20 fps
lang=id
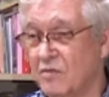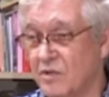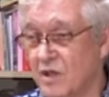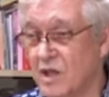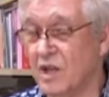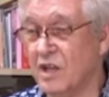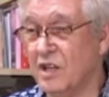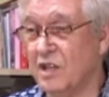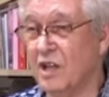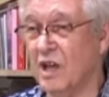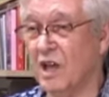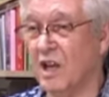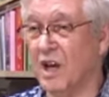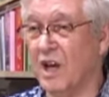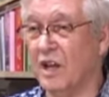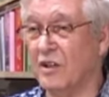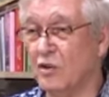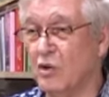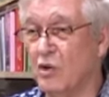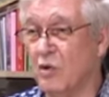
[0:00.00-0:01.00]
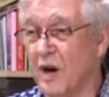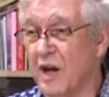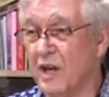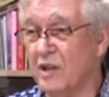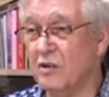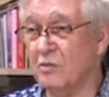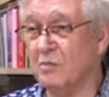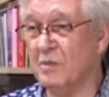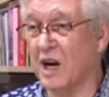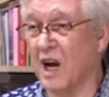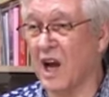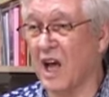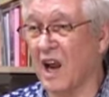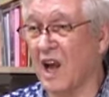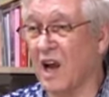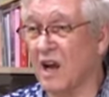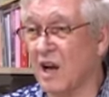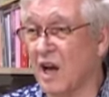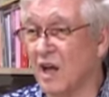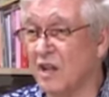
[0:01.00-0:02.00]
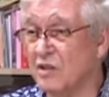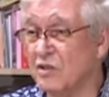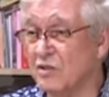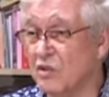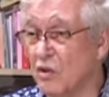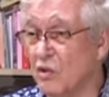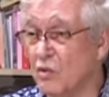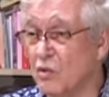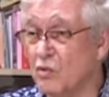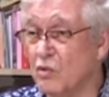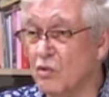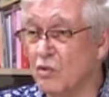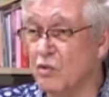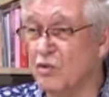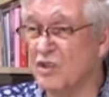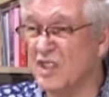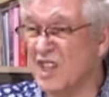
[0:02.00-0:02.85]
Jadi dia dengan doa itu mengarahkan seluruh